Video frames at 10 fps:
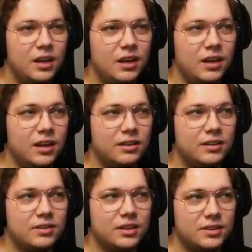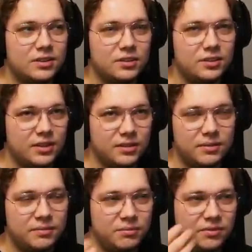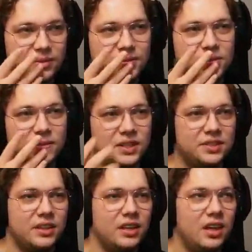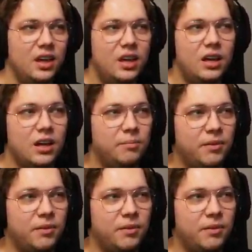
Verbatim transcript: E, to jest coś, mówiłem też to wcześniej, E,